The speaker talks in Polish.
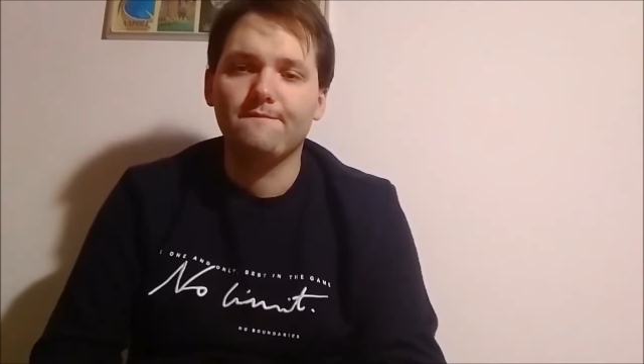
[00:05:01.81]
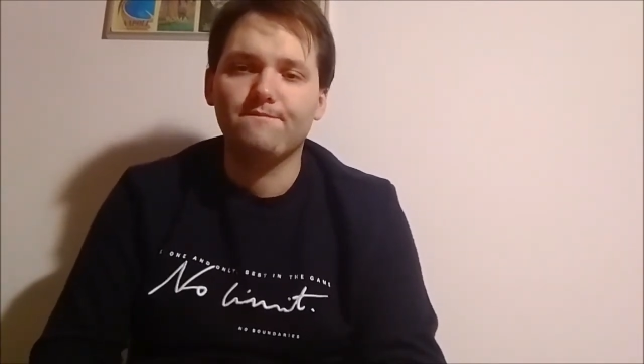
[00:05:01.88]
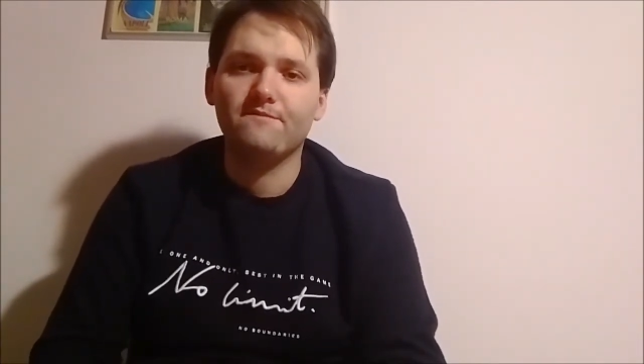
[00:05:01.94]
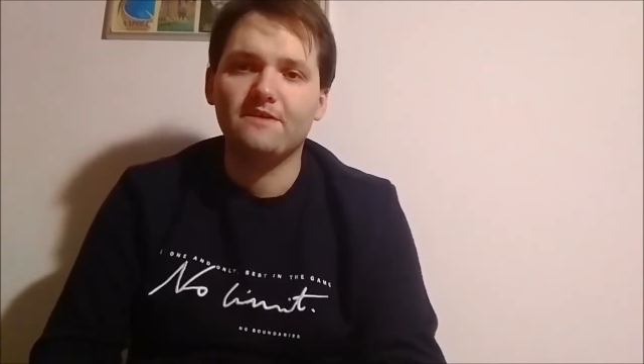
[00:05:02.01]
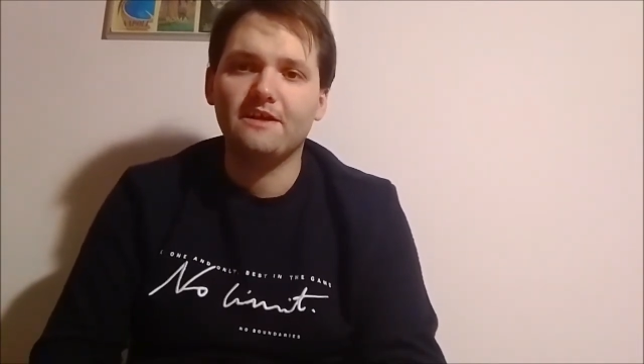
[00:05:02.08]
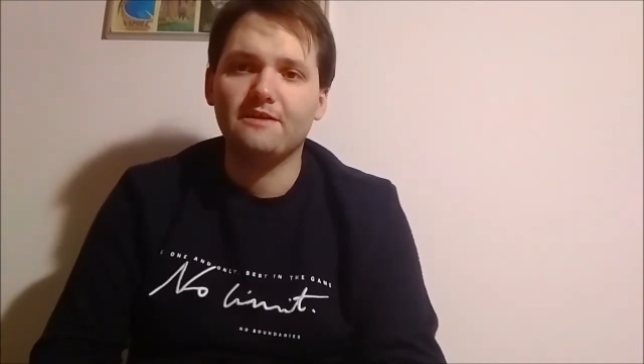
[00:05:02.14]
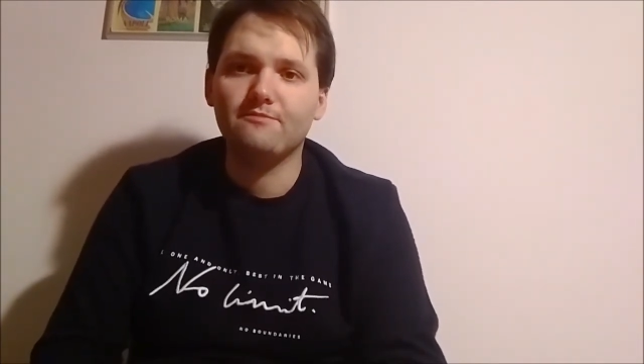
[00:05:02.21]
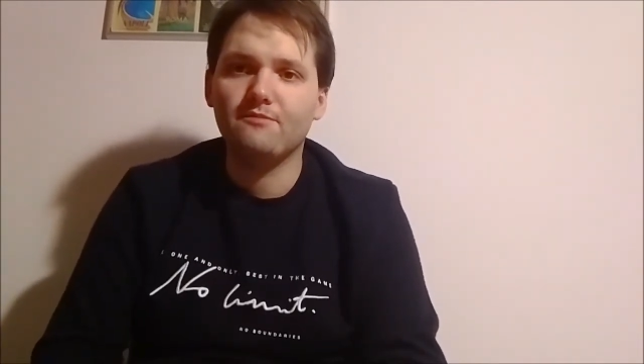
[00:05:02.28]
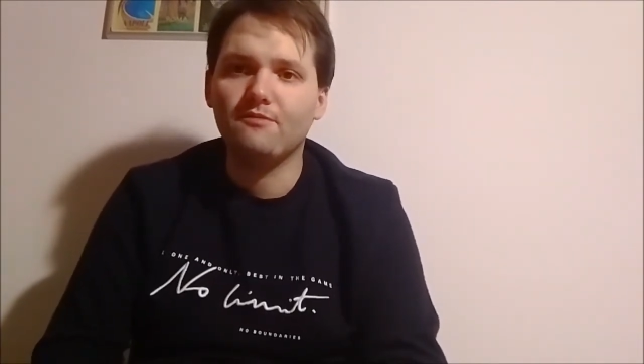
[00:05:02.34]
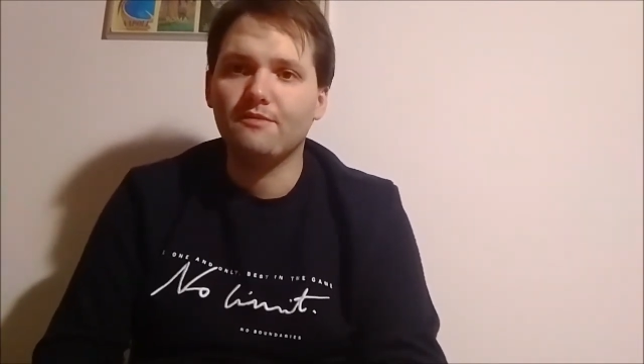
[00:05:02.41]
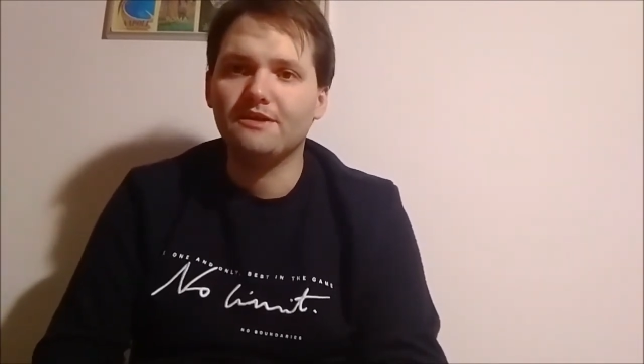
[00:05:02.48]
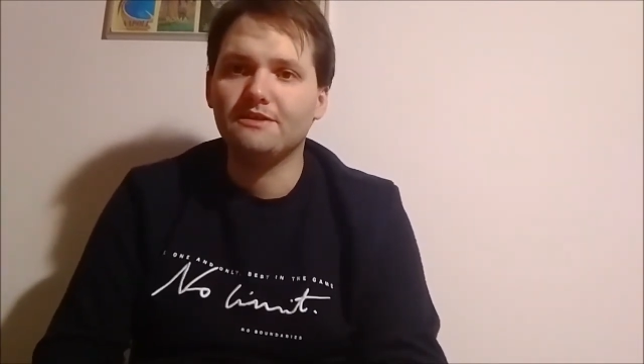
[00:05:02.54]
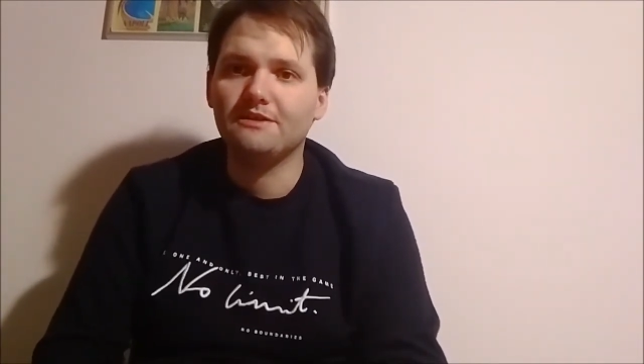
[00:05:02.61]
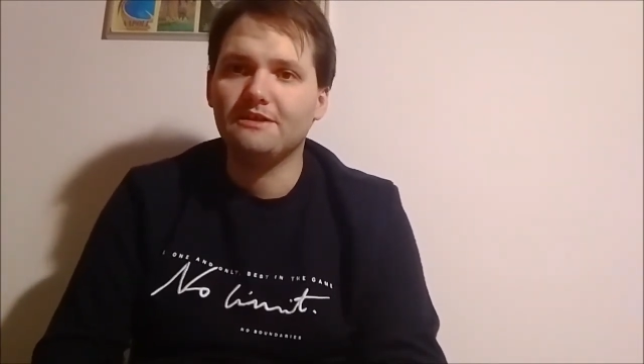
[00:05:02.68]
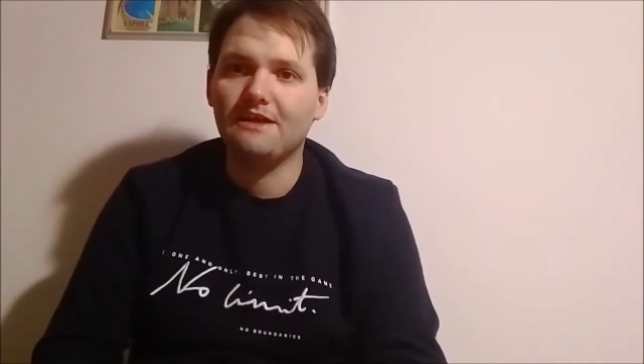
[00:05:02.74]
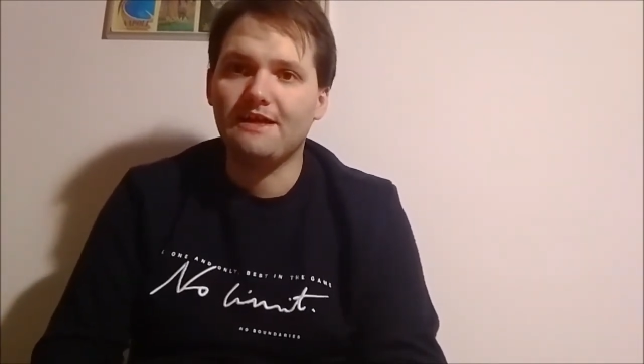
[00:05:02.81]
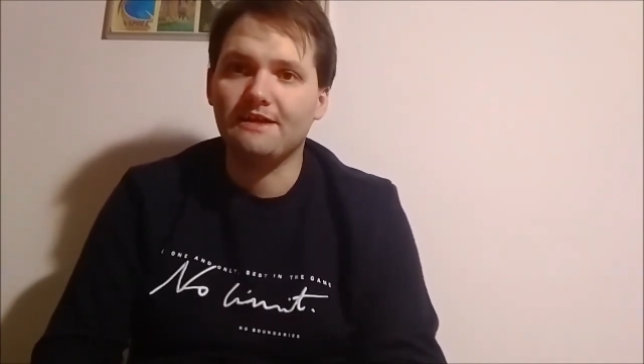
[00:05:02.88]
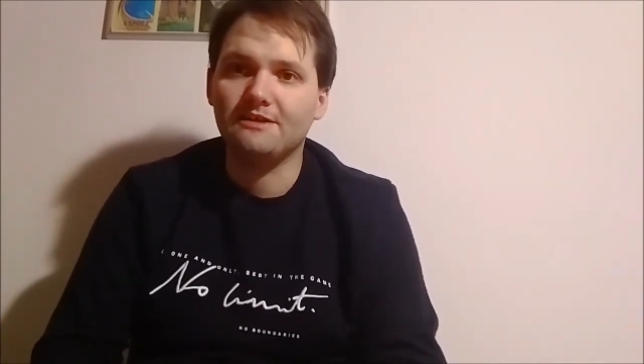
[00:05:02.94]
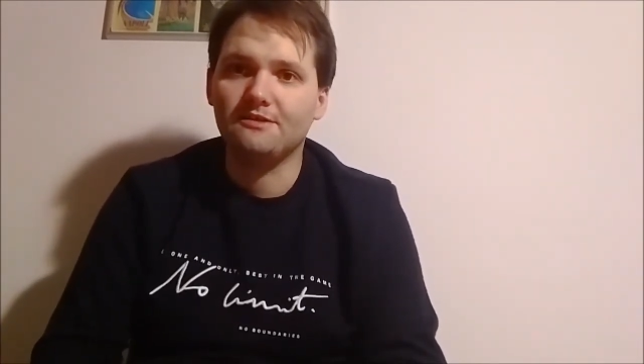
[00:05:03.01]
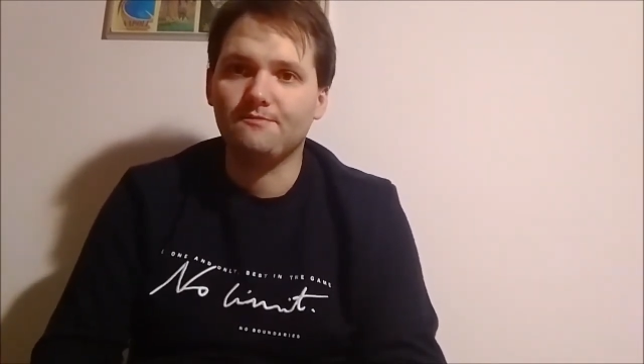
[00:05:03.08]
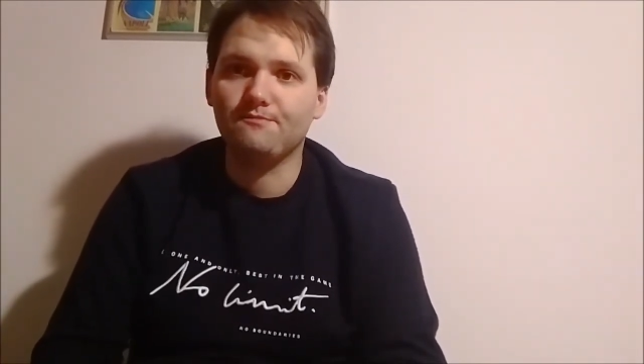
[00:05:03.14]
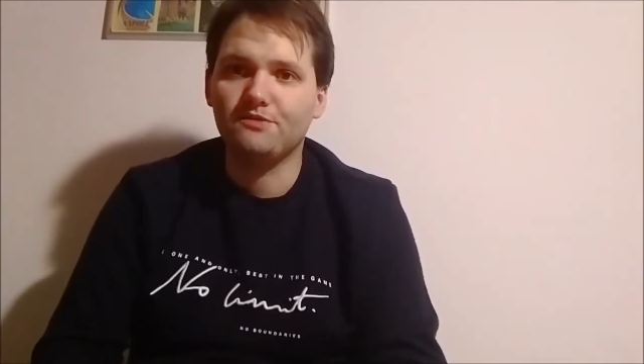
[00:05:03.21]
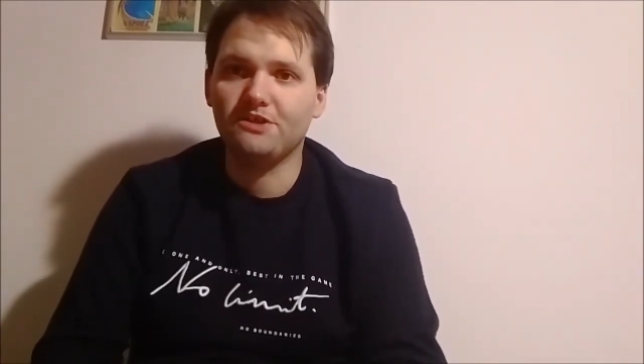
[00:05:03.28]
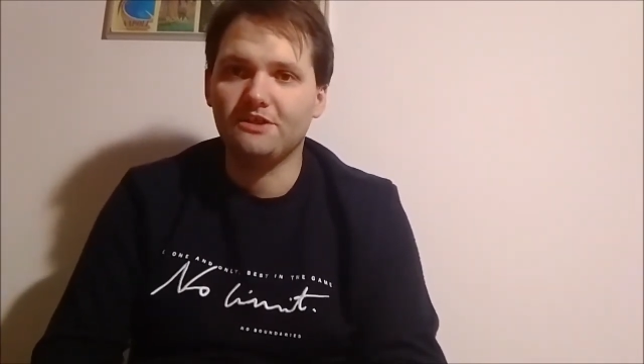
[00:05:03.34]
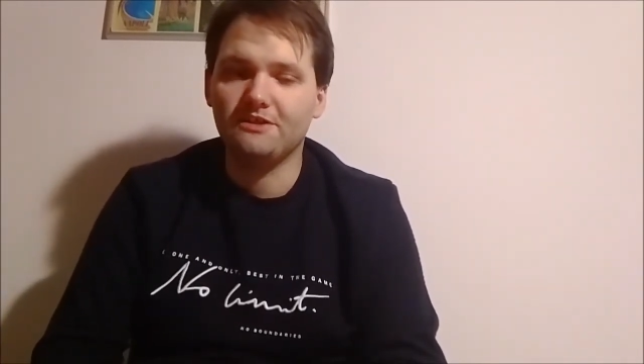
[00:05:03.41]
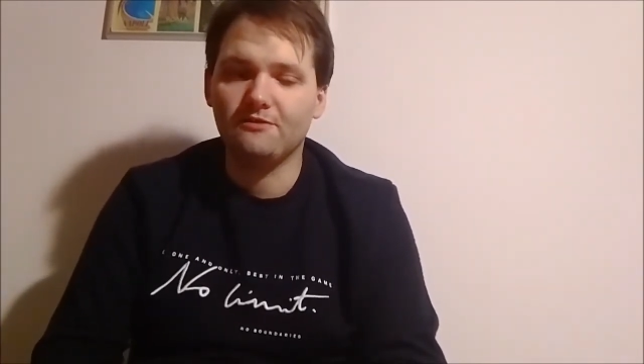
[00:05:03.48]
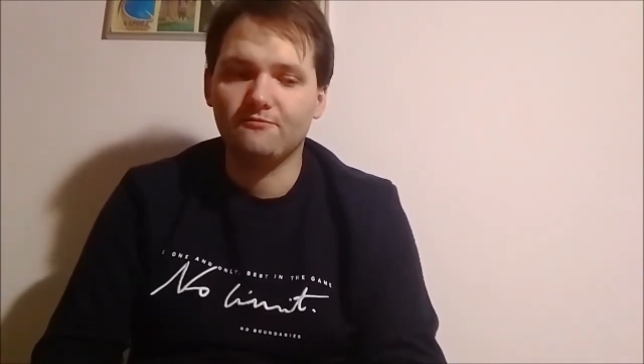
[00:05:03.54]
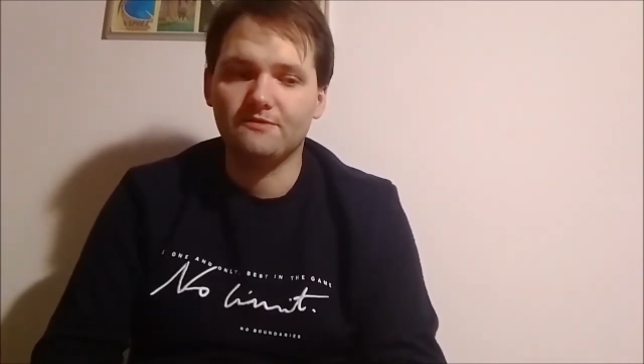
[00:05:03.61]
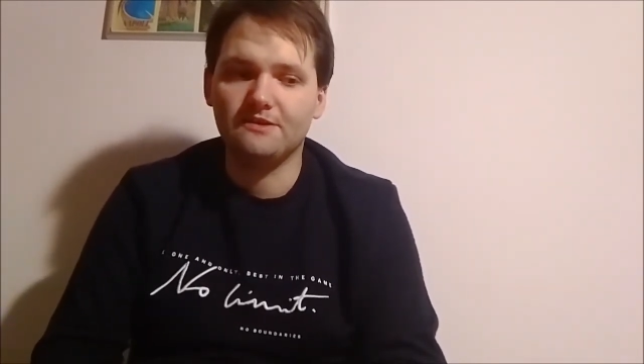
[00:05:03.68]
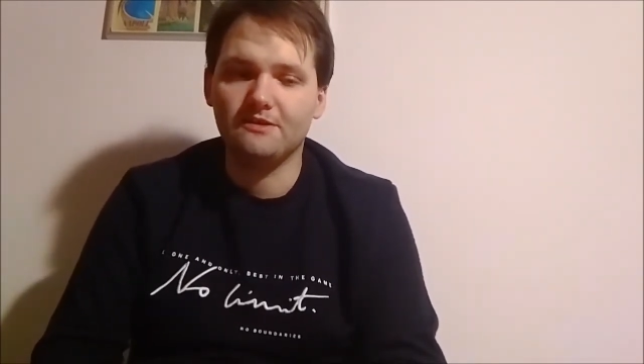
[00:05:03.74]
w danym momencie nasz
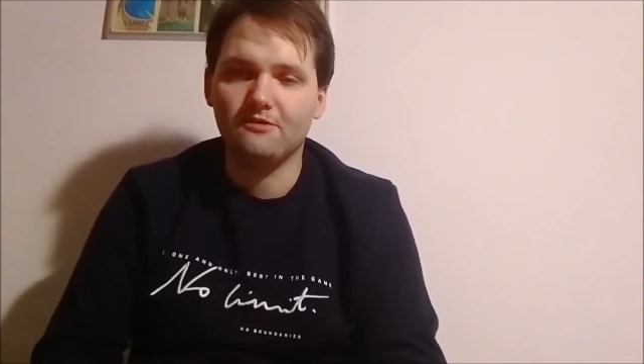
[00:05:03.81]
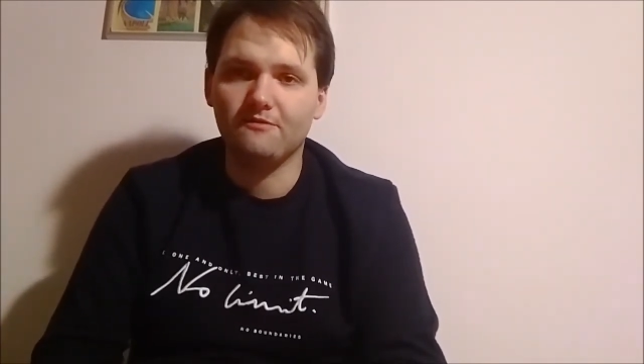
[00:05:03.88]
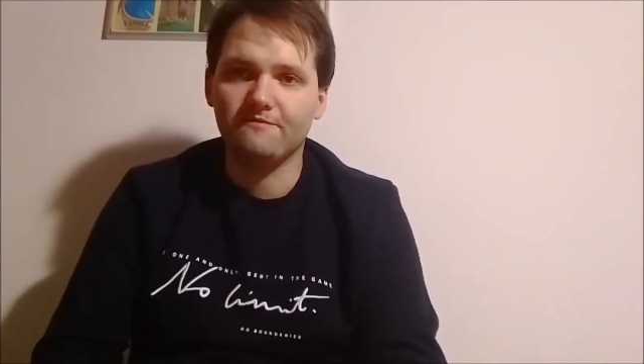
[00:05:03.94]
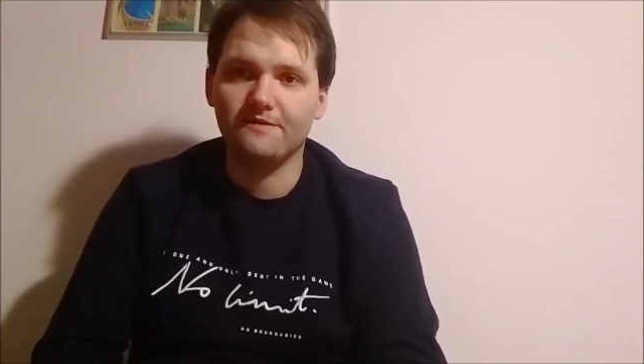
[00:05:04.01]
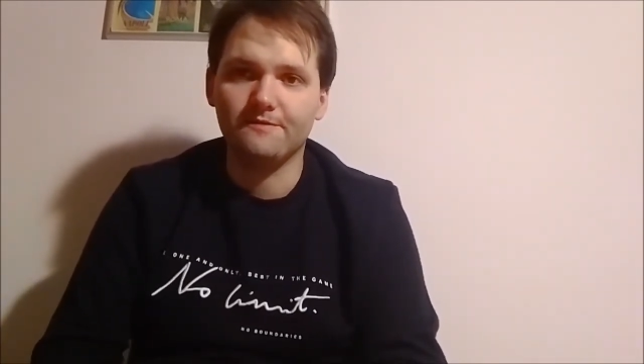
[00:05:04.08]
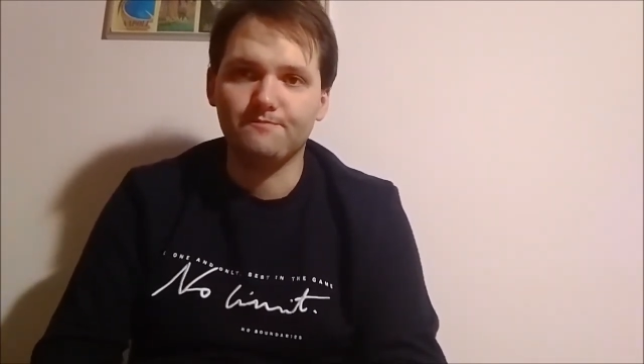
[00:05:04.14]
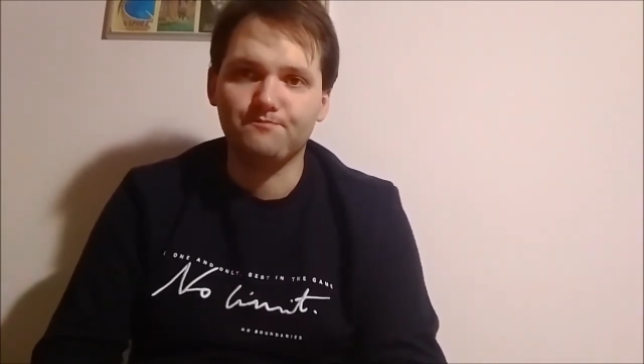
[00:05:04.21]
przedział cenowy.